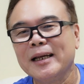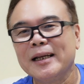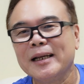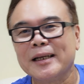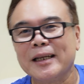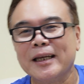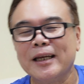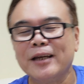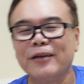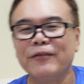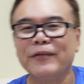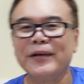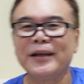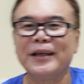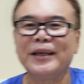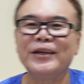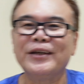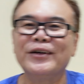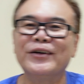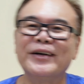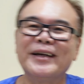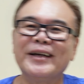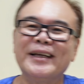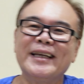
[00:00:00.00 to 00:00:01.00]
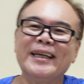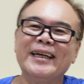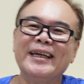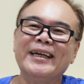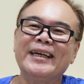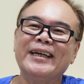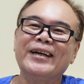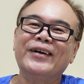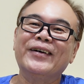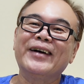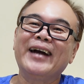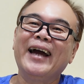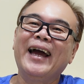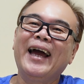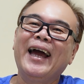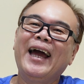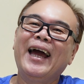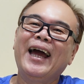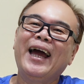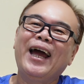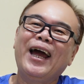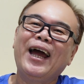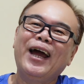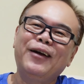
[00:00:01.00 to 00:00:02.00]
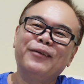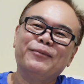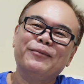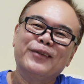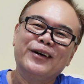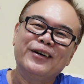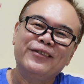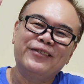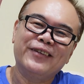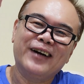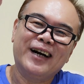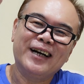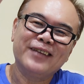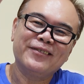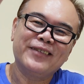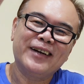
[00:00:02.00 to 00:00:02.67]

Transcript: di video ini oke okay, move on